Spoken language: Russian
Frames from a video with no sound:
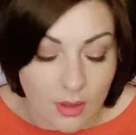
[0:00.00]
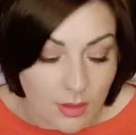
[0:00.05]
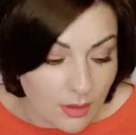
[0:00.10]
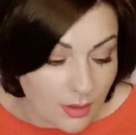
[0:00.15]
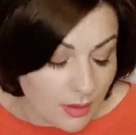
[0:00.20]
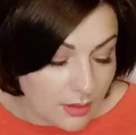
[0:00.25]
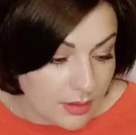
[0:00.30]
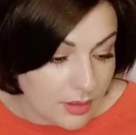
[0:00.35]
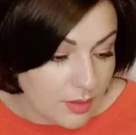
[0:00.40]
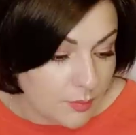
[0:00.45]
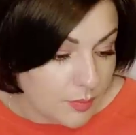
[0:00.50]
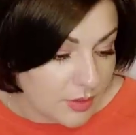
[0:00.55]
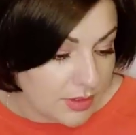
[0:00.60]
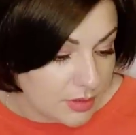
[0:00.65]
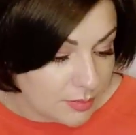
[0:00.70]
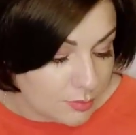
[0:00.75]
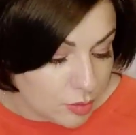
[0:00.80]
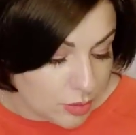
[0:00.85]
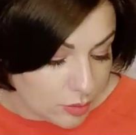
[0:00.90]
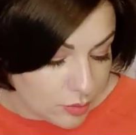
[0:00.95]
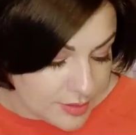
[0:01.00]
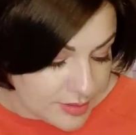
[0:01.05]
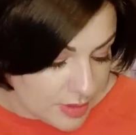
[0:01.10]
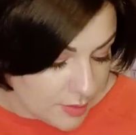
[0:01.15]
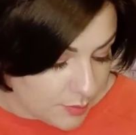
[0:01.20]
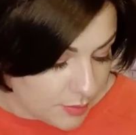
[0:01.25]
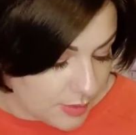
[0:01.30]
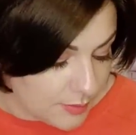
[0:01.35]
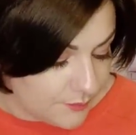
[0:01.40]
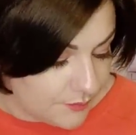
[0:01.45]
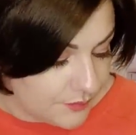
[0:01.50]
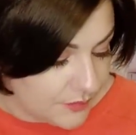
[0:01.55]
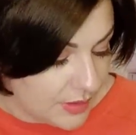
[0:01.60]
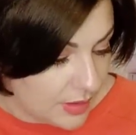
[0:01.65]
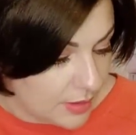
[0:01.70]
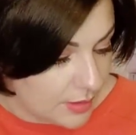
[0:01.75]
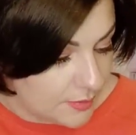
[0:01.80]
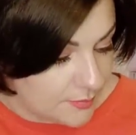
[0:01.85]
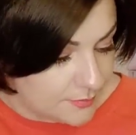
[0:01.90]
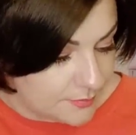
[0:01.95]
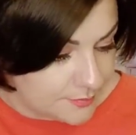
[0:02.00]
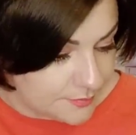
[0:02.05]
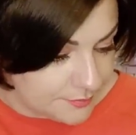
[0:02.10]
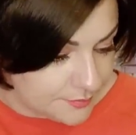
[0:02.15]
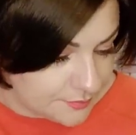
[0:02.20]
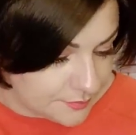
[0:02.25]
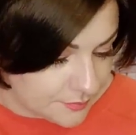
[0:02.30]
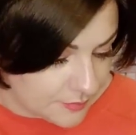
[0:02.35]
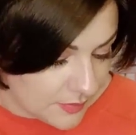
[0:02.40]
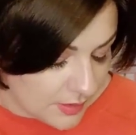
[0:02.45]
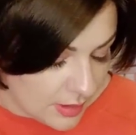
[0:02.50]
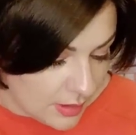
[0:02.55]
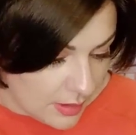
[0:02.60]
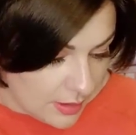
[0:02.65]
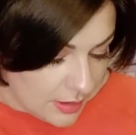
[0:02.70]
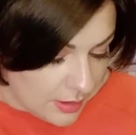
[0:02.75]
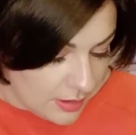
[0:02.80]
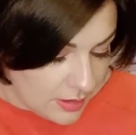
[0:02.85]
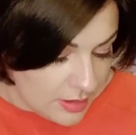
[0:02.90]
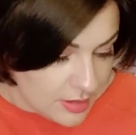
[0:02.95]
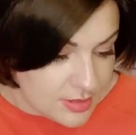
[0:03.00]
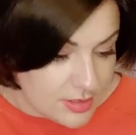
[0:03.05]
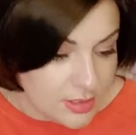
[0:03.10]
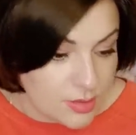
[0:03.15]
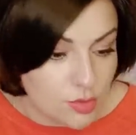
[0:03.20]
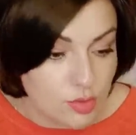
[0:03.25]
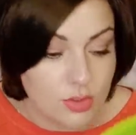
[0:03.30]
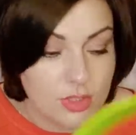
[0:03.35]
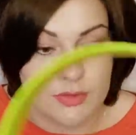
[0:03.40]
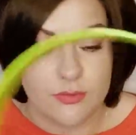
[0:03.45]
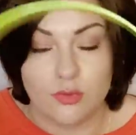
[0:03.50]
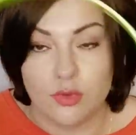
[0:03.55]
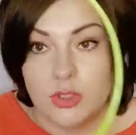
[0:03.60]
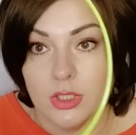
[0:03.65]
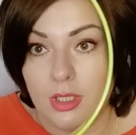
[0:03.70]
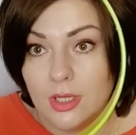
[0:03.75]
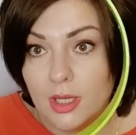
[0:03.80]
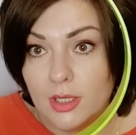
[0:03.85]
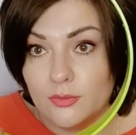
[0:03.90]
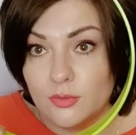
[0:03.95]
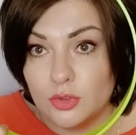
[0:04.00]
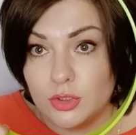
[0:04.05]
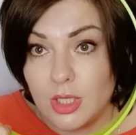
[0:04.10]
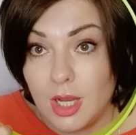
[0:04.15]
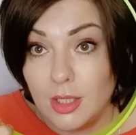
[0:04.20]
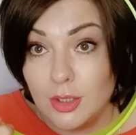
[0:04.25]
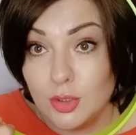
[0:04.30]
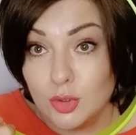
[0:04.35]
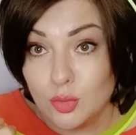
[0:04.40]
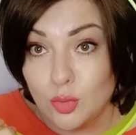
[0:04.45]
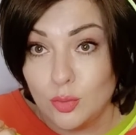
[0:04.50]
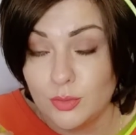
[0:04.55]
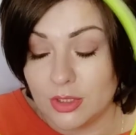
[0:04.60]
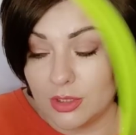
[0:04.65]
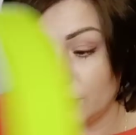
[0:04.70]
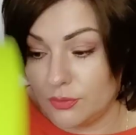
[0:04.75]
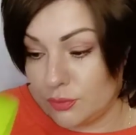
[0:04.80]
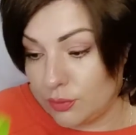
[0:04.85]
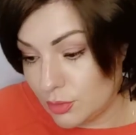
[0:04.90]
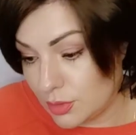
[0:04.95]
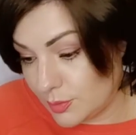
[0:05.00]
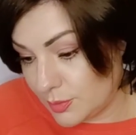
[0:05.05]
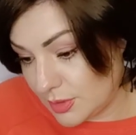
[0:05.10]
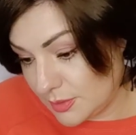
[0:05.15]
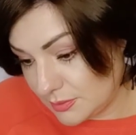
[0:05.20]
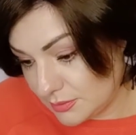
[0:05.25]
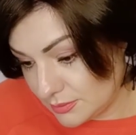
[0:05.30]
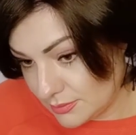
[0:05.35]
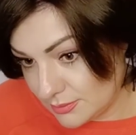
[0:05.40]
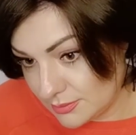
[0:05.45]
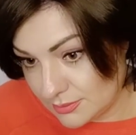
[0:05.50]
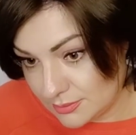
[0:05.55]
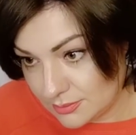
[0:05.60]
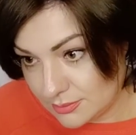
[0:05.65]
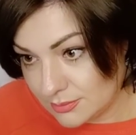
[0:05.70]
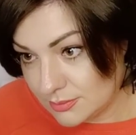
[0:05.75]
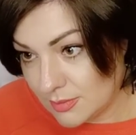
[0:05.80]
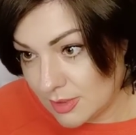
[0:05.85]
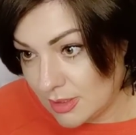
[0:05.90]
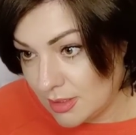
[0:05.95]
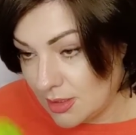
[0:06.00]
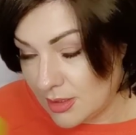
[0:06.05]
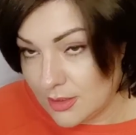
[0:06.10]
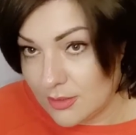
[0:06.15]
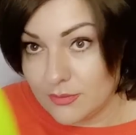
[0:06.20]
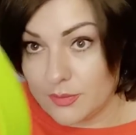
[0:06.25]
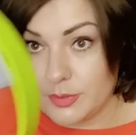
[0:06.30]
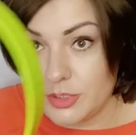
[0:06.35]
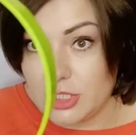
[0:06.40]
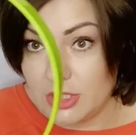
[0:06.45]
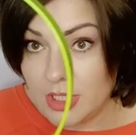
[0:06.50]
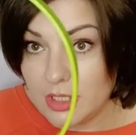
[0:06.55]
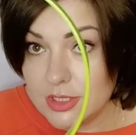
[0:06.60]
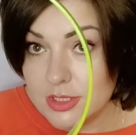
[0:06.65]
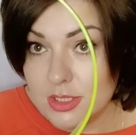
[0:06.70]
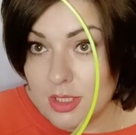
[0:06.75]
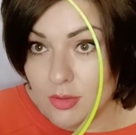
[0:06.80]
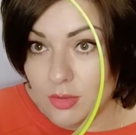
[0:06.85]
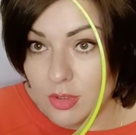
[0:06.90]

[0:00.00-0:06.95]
И поэтому такой запах. Так, и здесь у нас вот такая вот огромная форма. Вообще, я не знаю, для